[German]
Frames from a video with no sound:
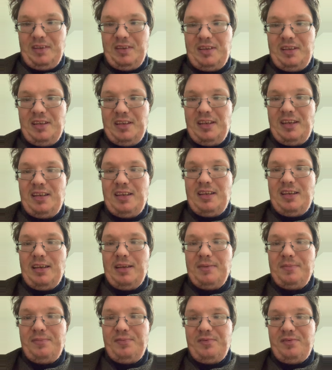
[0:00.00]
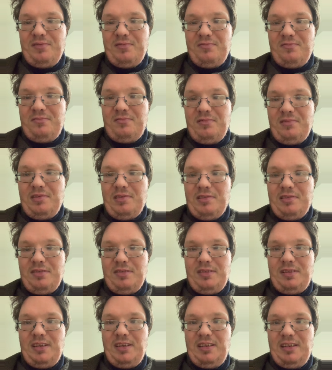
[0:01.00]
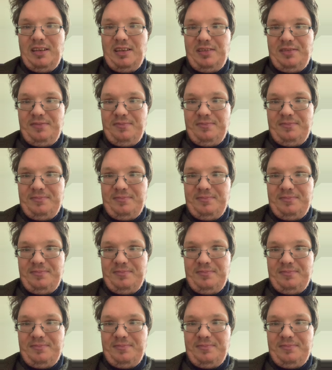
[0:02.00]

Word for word: Die Nicht-Geimpften, die nicht.